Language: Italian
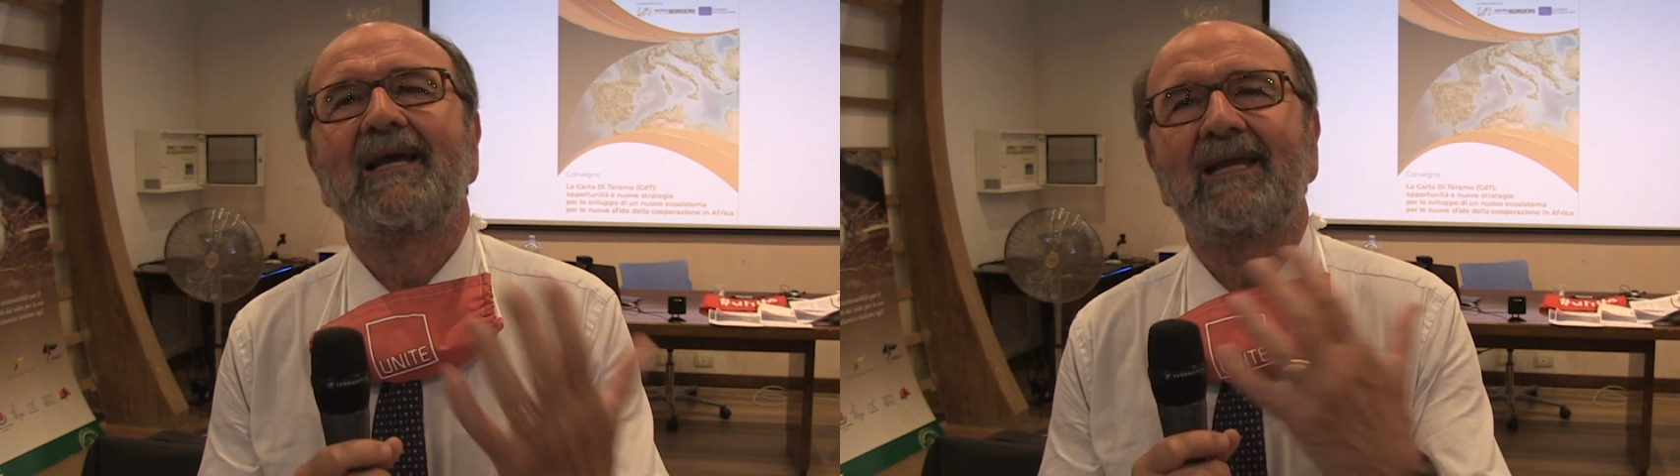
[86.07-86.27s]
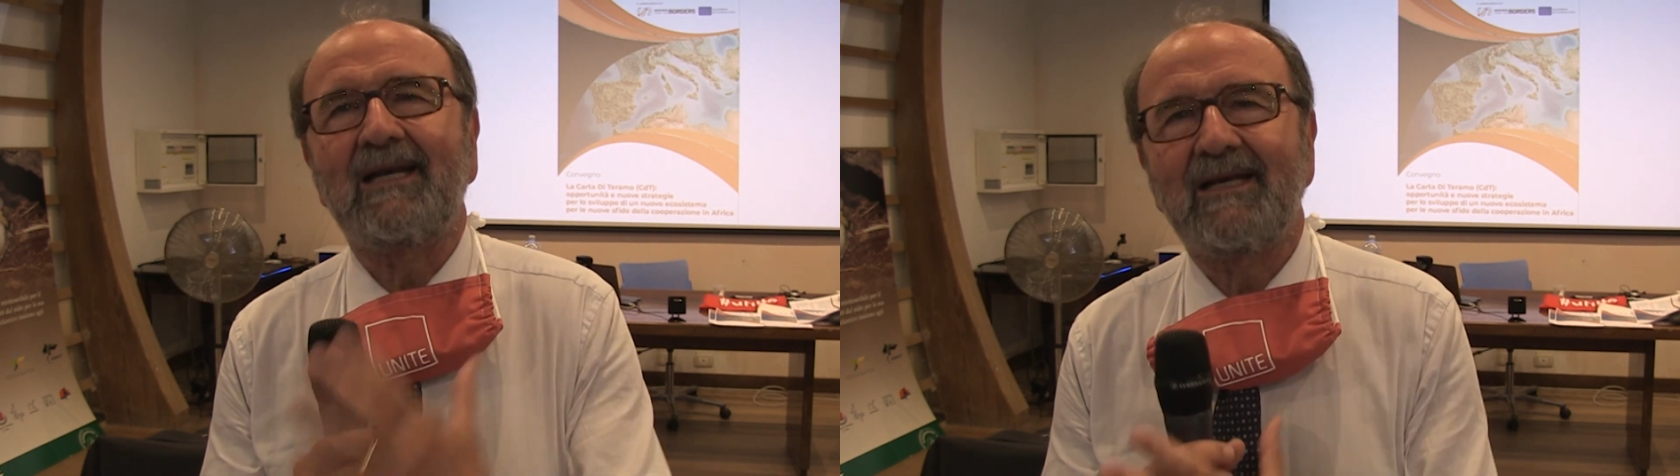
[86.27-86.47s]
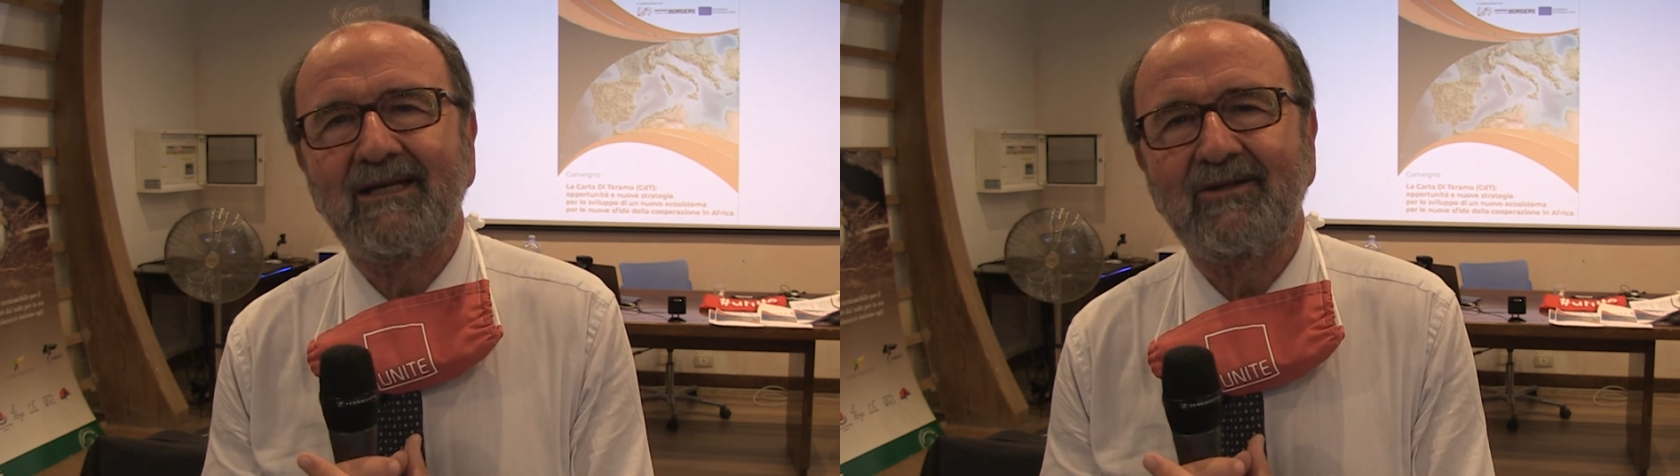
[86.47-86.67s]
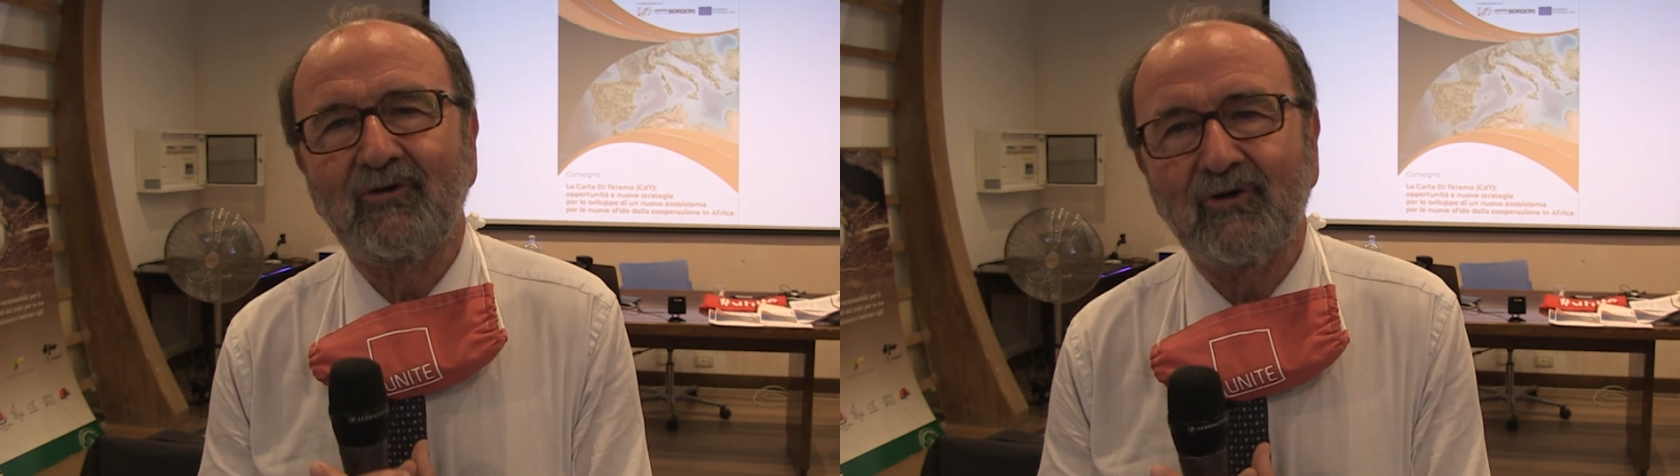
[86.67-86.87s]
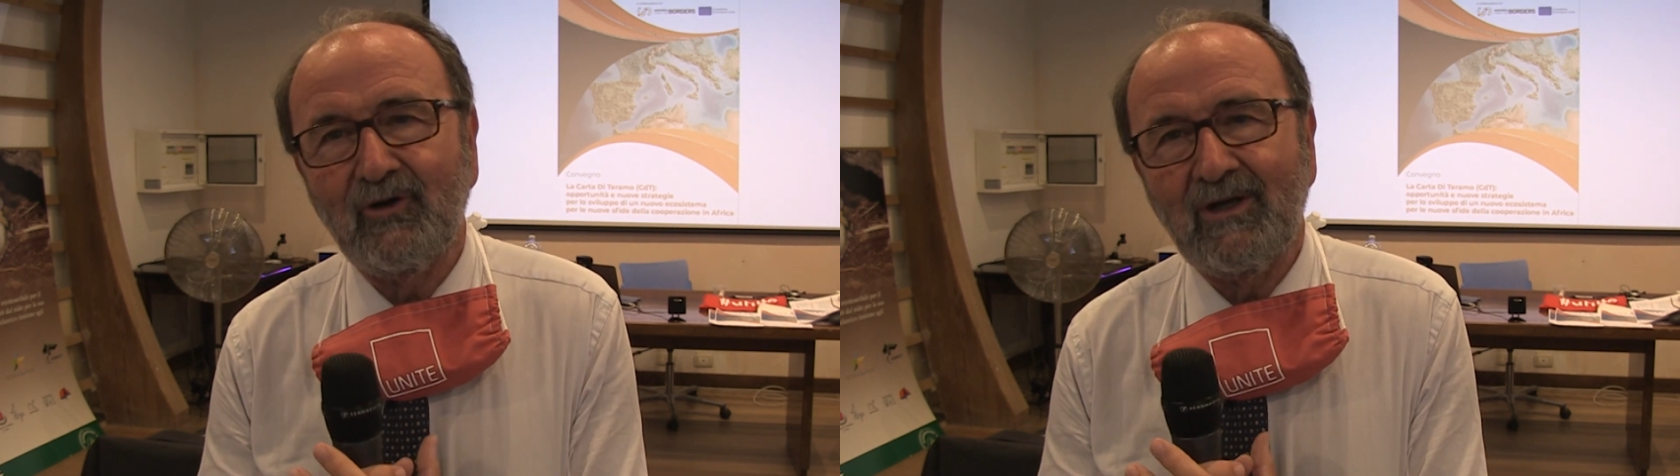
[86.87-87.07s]
il
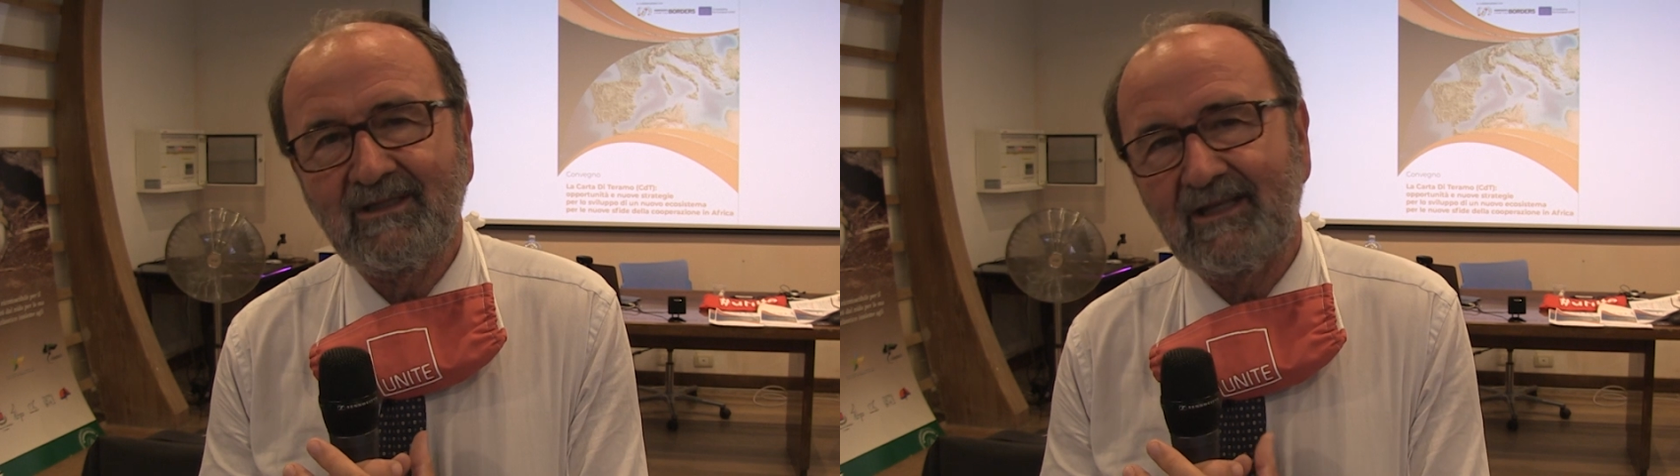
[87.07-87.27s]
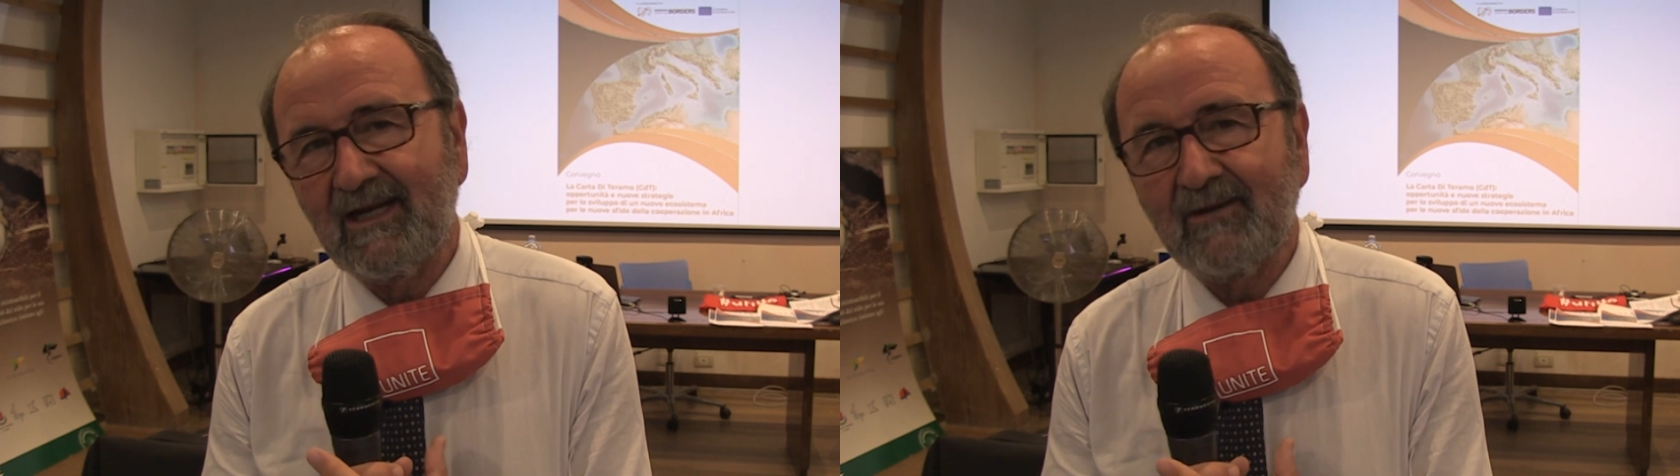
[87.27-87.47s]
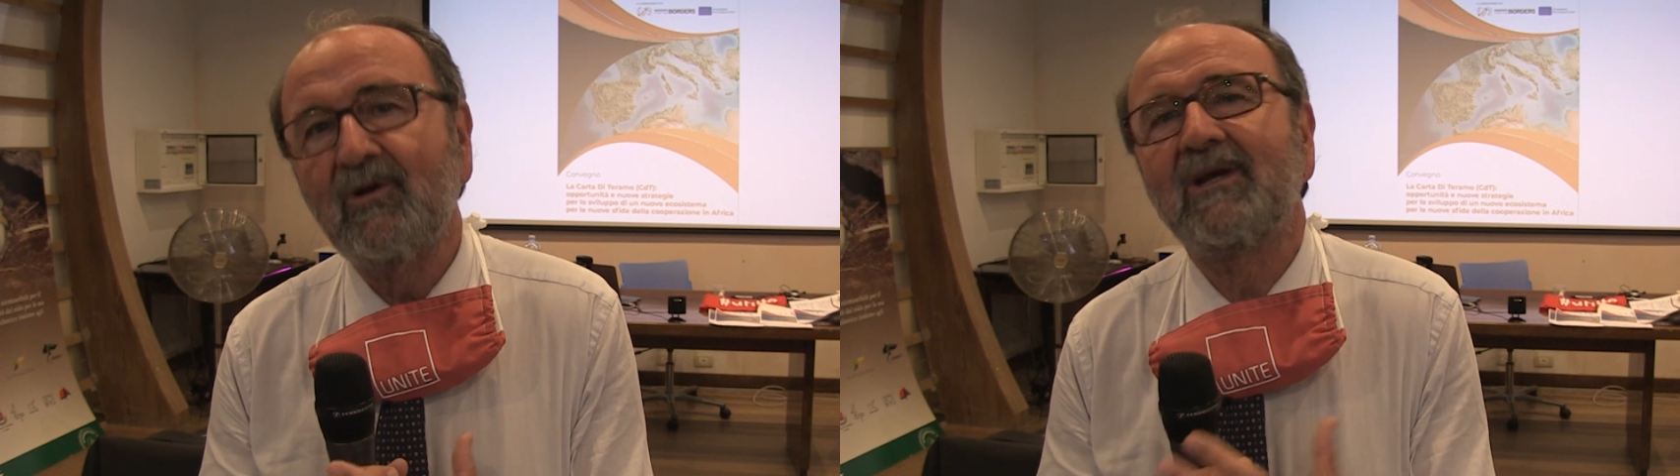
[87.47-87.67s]
ritorno a Teramo,